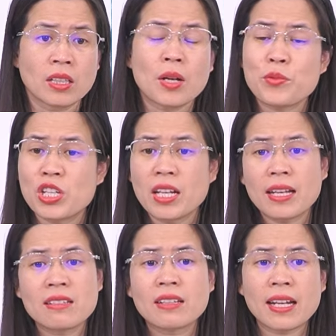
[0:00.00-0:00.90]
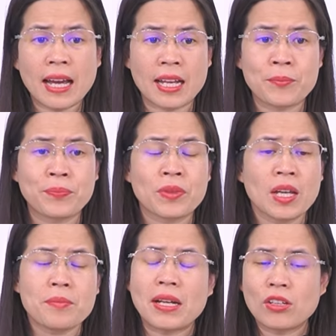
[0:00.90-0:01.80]
thậm chí là như thế này
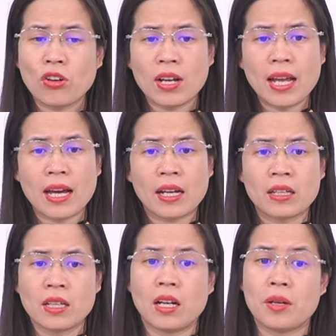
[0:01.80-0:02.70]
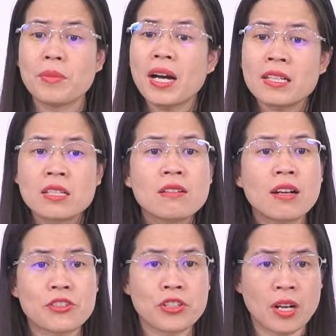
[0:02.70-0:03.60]
bạn ấy nói là ở ờ, bữa ăn trưa
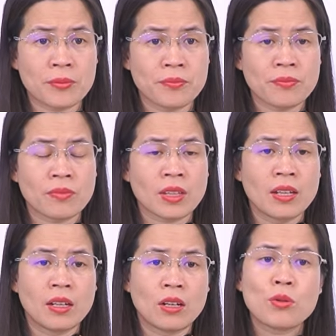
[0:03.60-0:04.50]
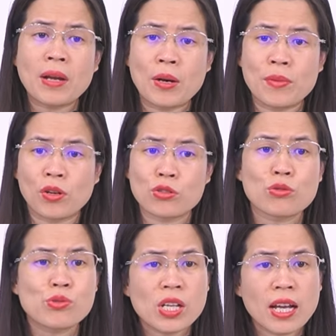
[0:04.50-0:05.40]
ở trường hôm nào mà có
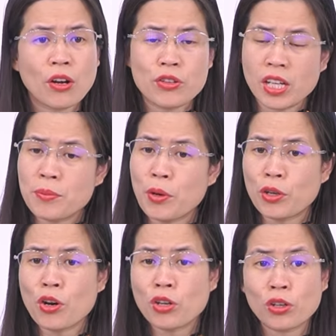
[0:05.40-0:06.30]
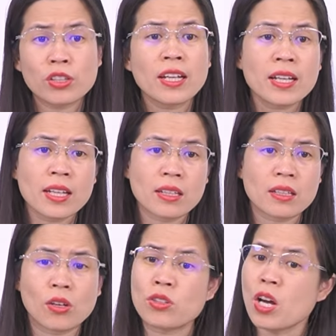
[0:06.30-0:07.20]
xúc xích hay có những cái món ngon con thích ấy,
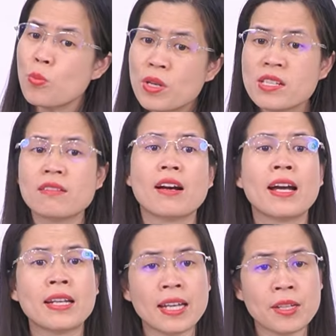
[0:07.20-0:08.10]
thì con không bao giờ được ăn